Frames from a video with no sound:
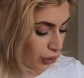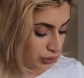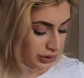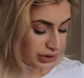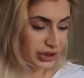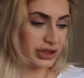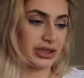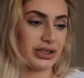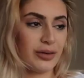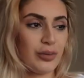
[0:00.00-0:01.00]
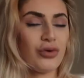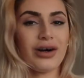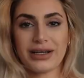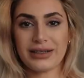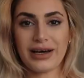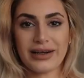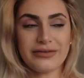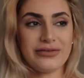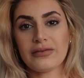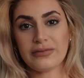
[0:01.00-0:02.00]
Onun dışında bu aralar
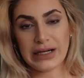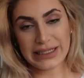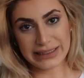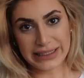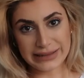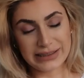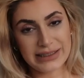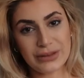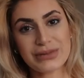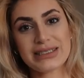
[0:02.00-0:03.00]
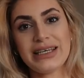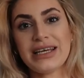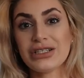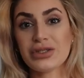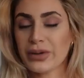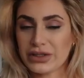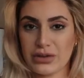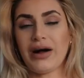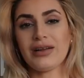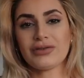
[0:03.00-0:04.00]
wide leg dediğimiz geniş
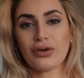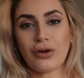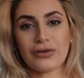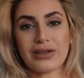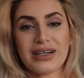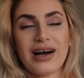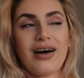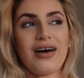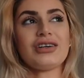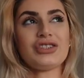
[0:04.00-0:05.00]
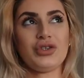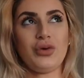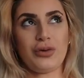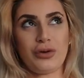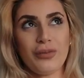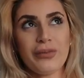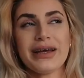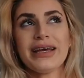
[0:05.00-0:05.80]
paça pantolonlara aşık oldum.